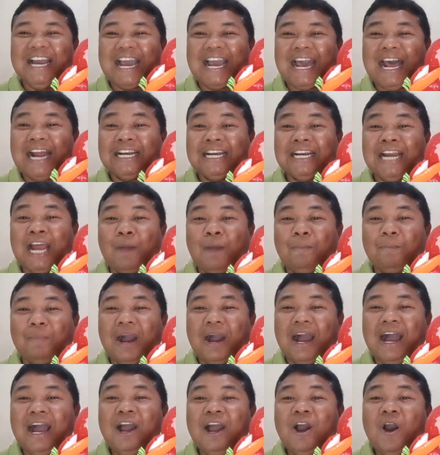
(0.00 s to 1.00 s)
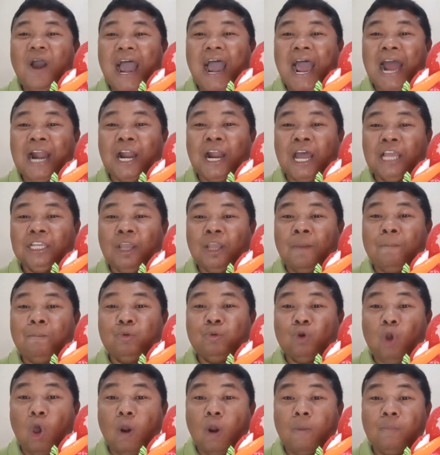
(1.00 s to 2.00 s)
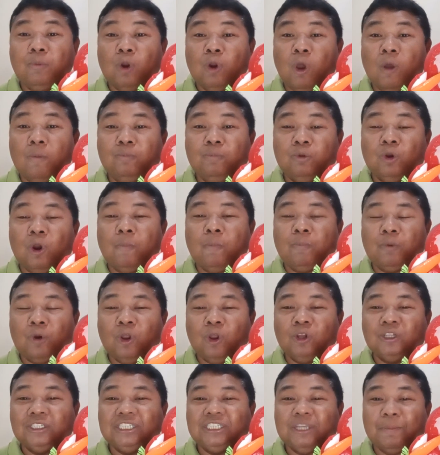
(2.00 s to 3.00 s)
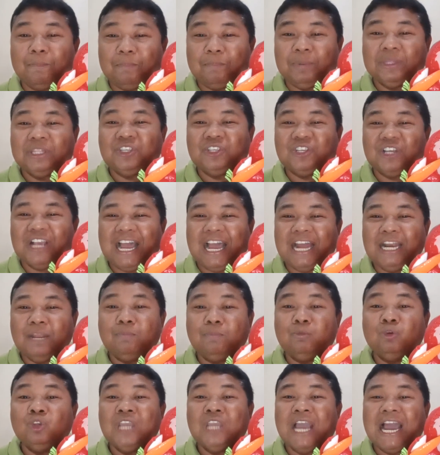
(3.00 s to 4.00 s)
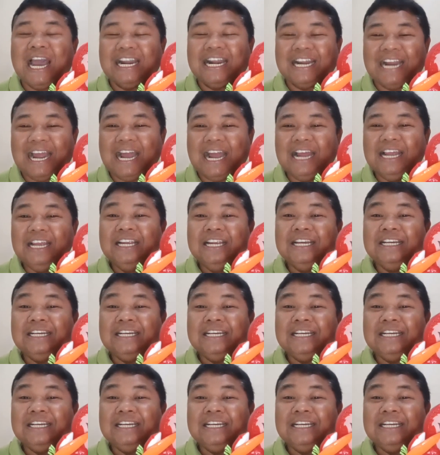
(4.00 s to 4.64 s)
Karena apa? Anaknya brol brol brol brol cepat sekali punya anak